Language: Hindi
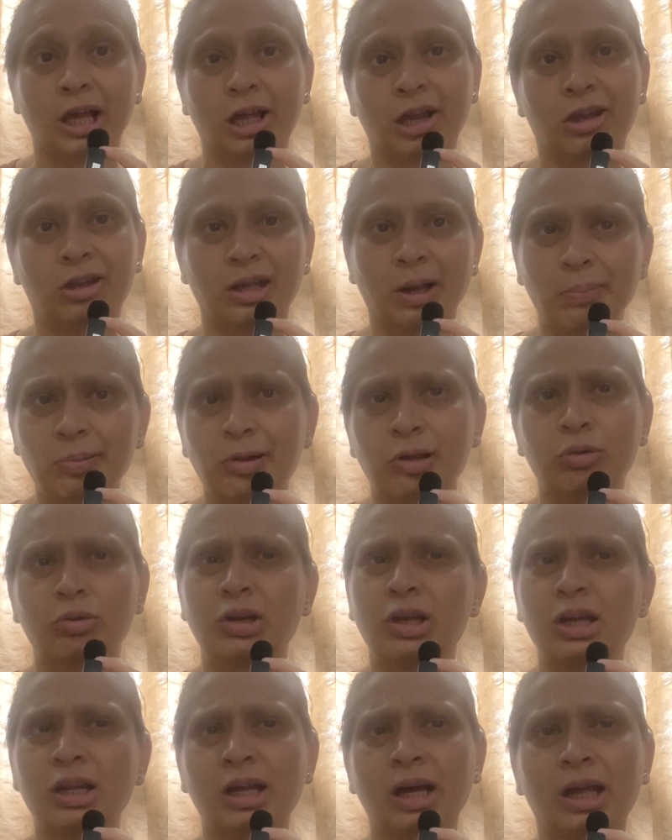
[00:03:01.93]
कि सब
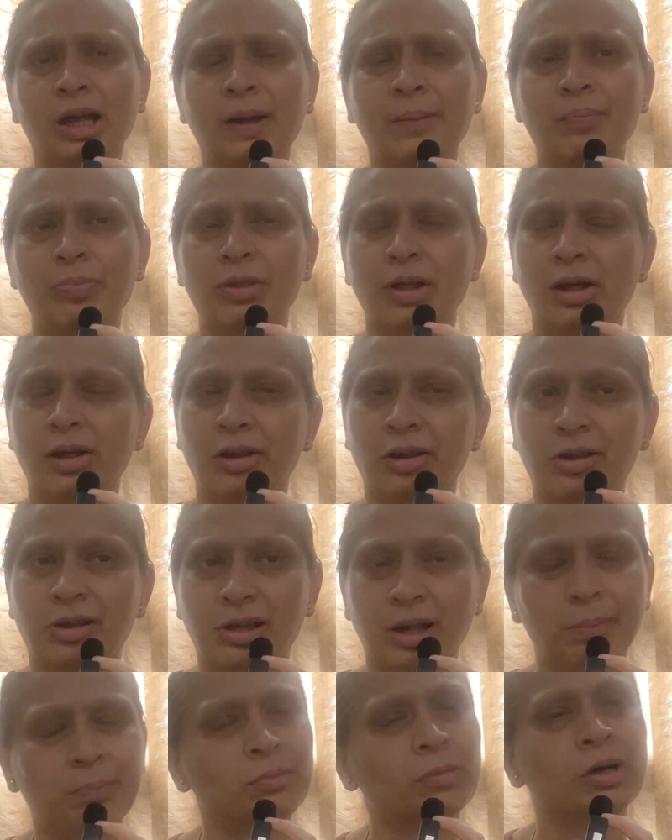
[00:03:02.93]
सुखी रहें
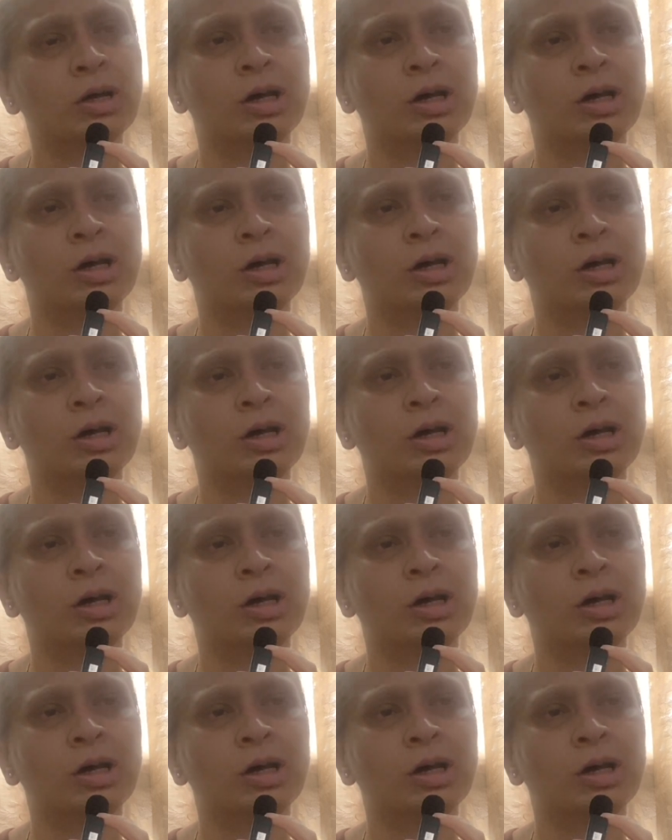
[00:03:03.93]
सब